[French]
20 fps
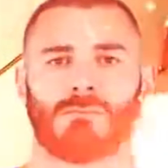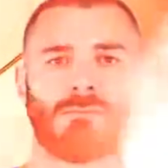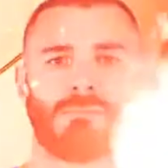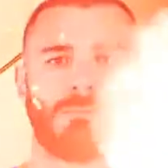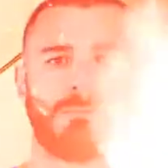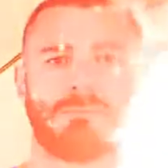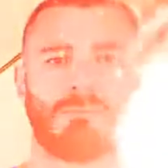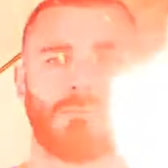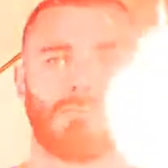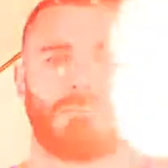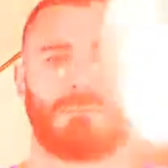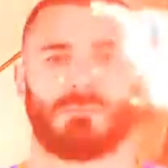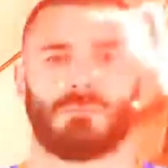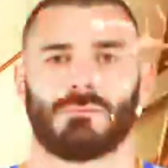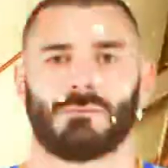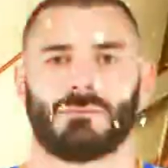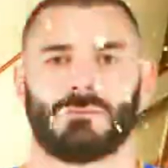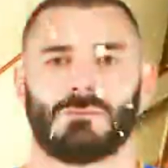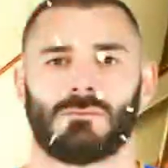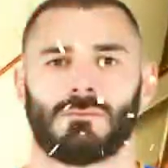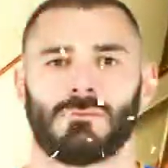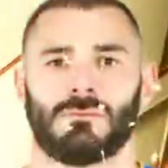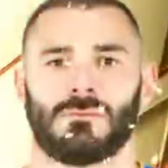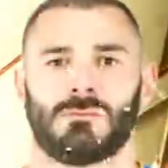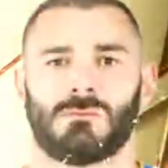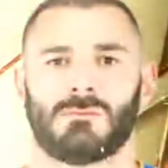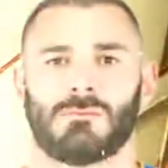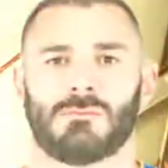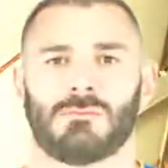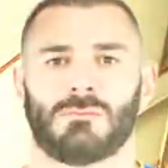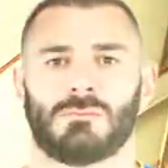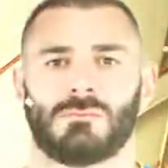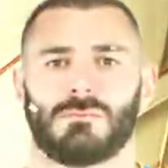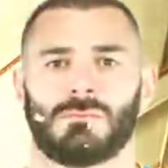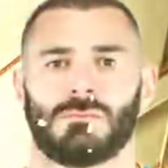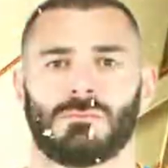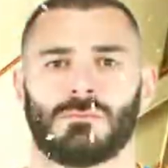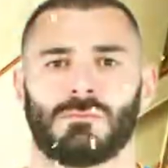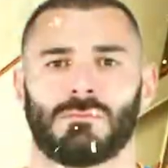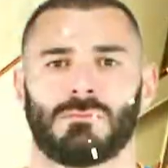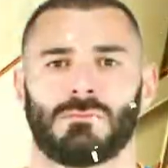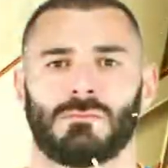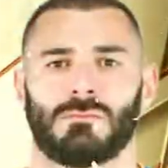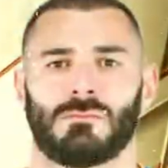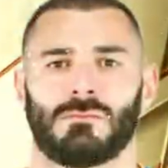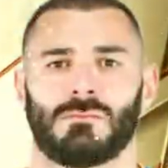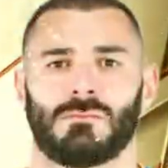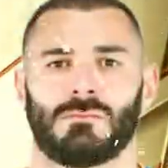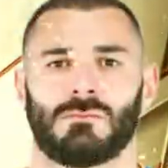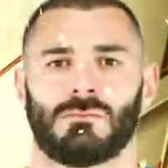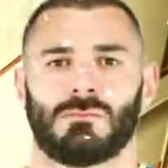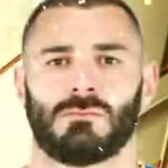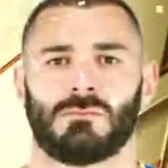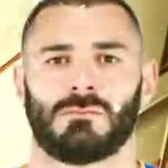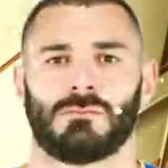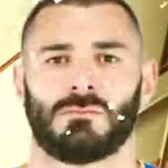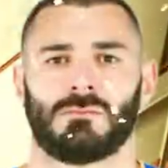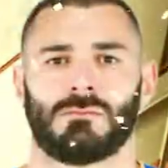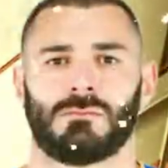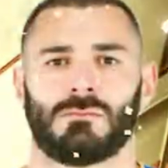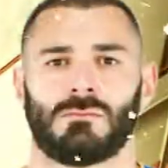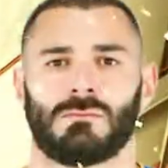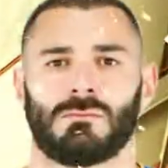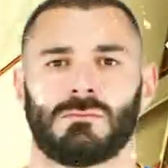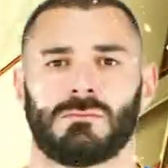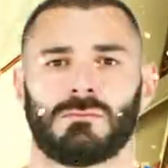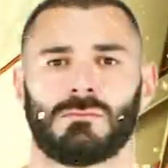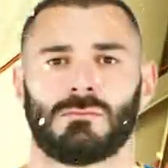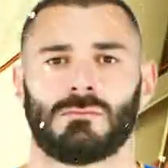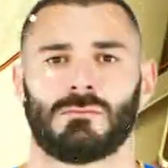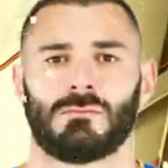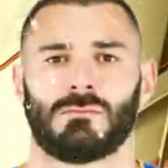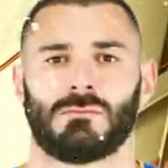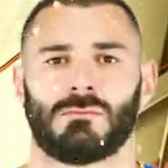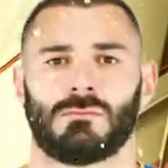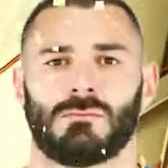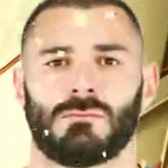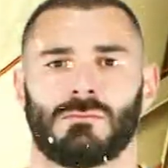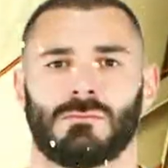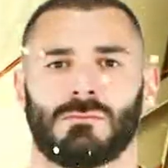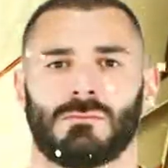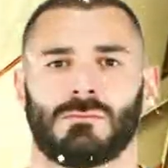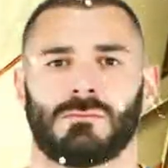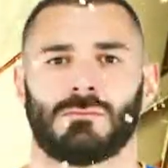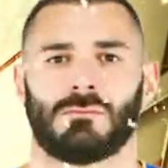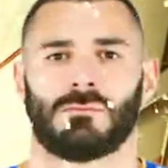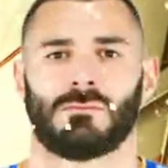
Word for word: Eh, je me céderie. Eh, enfin, j'aurais dit là, euh, j'ai fini le game là. J'ai fini les jeux là.